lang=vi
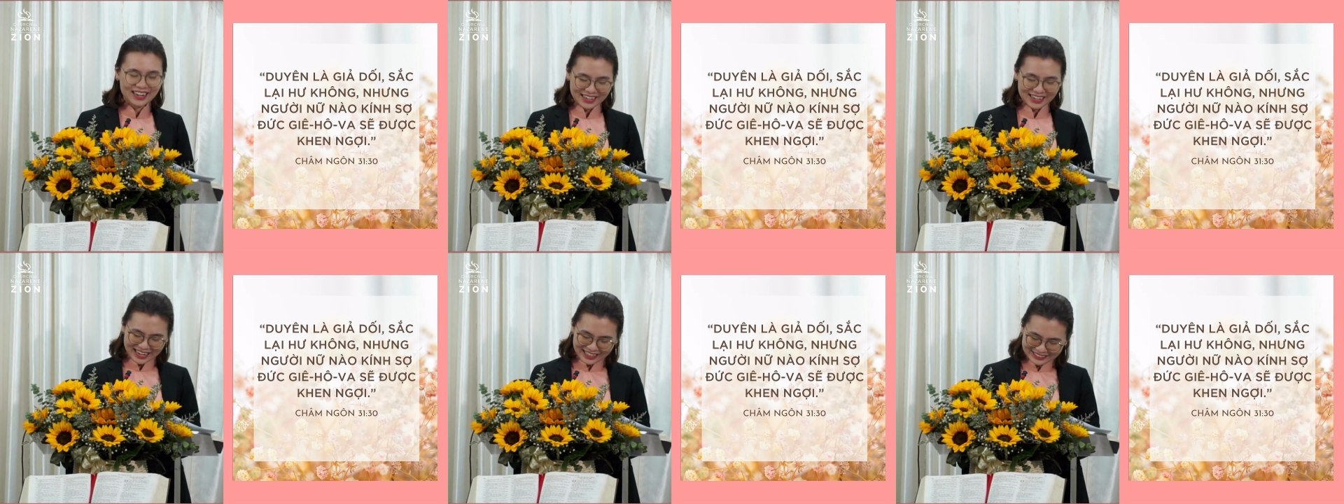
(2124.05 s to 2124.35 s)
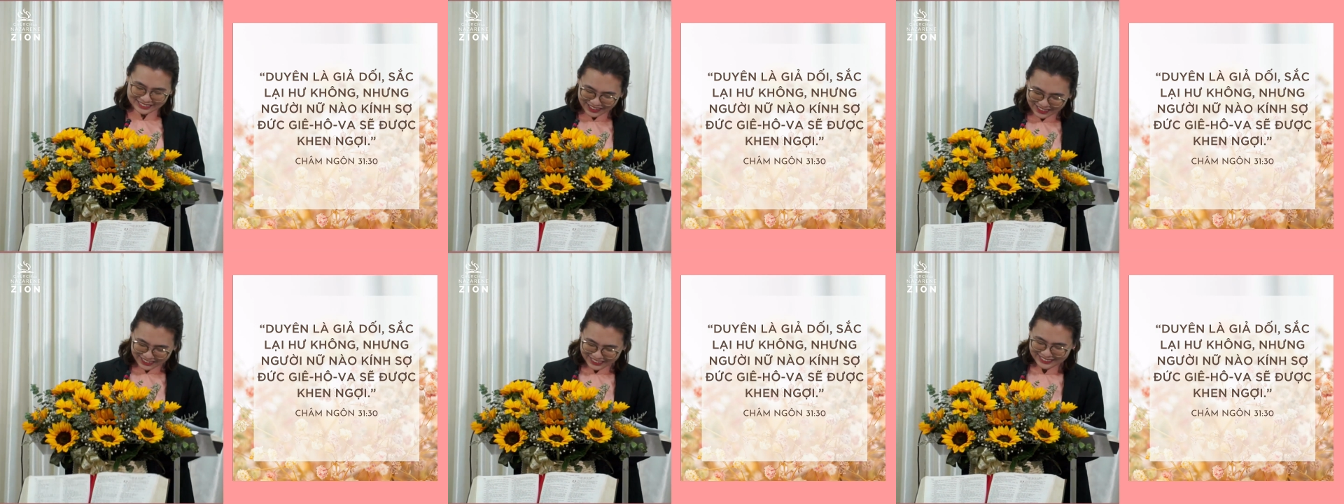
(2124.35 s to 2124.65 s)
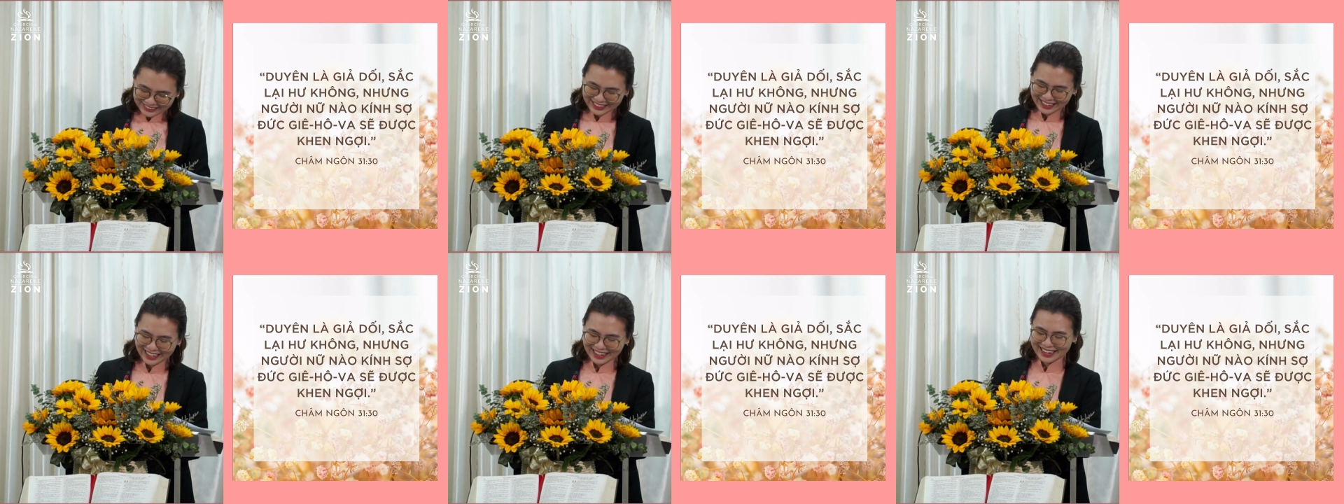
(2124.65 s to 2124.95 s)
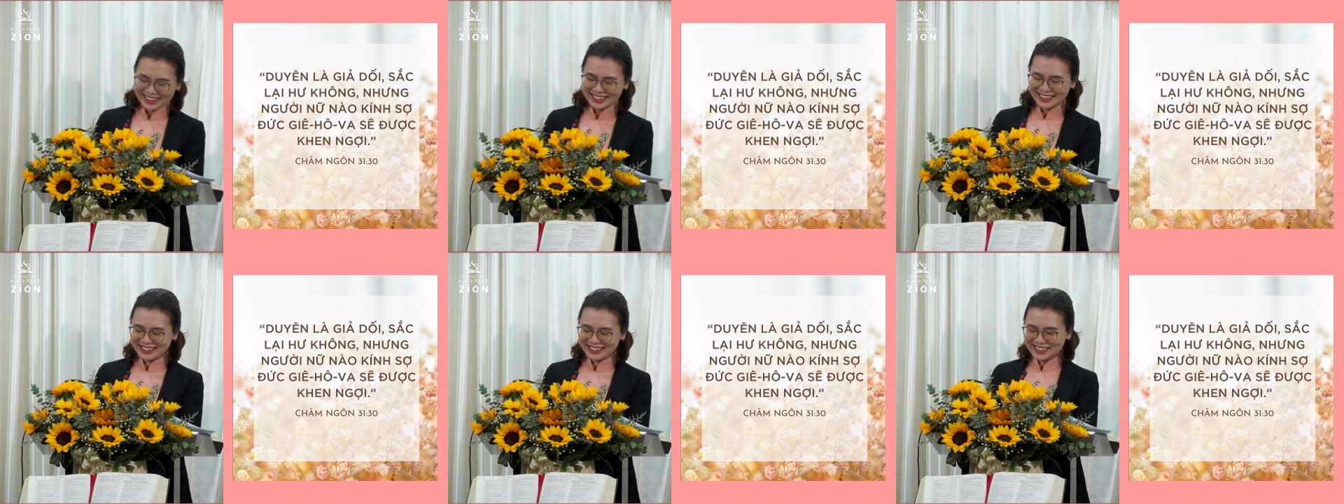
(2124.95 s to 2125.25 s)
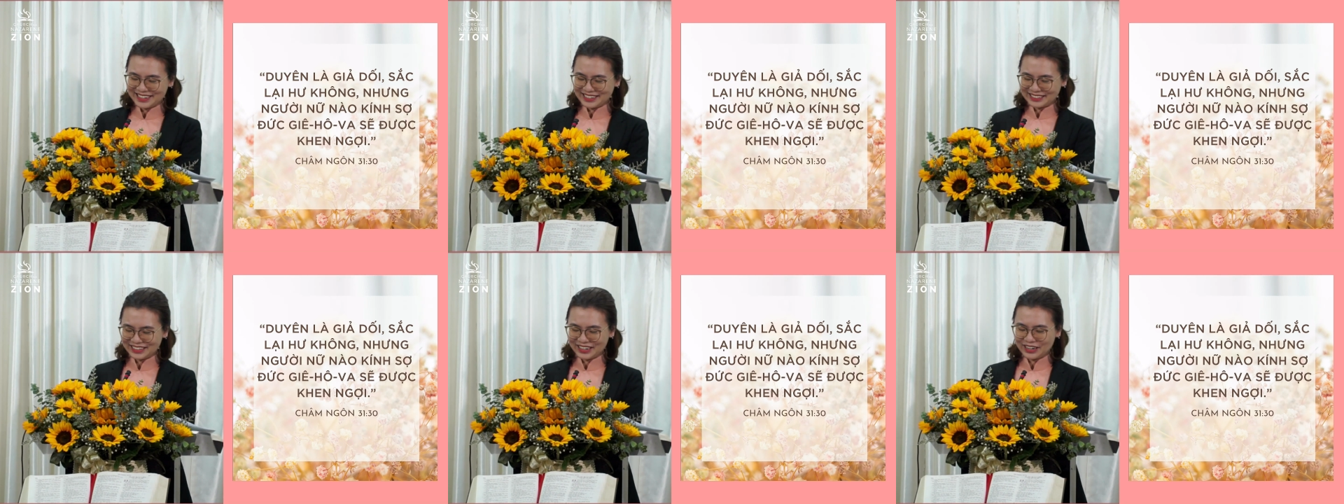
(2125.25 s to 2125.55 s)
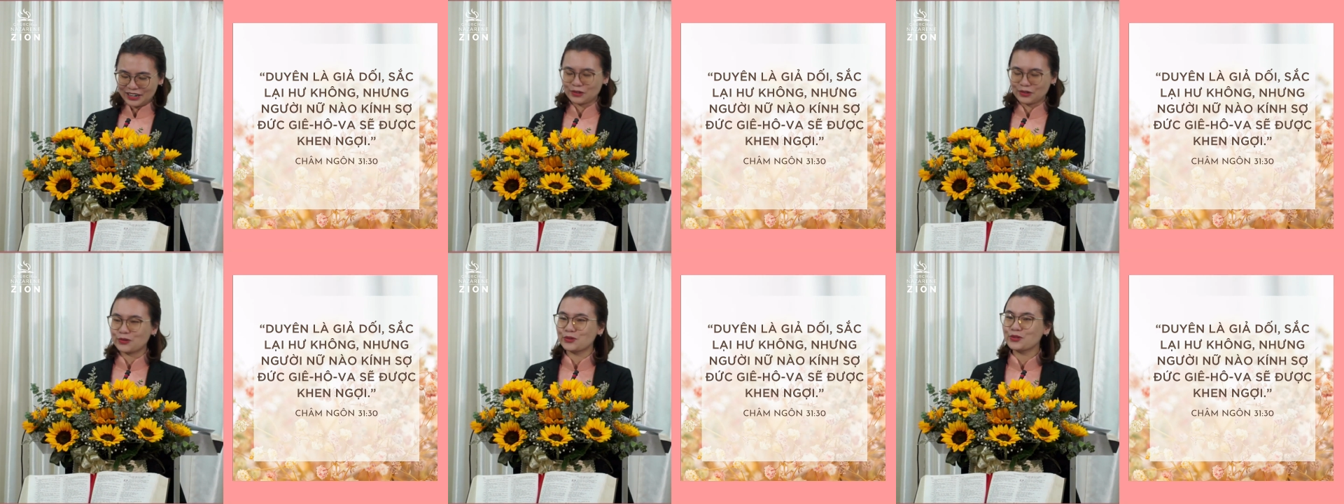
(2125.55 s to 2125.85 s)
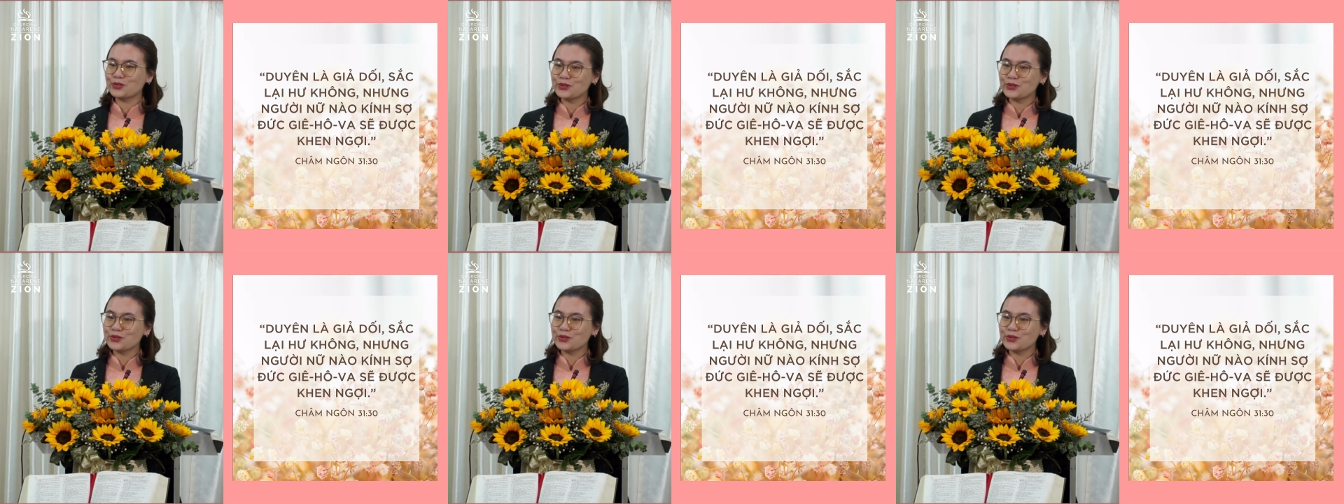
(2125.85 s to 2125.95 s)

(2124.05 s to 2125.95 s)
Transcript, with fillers: là thân thể là đền thờ của